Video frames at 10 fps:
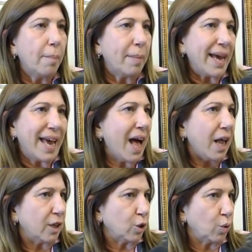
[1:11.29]
ma è
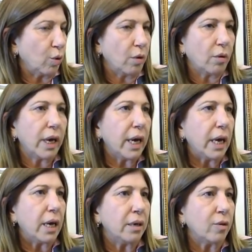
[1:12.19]
altro
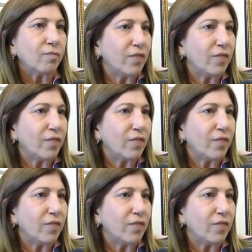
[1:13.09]
e non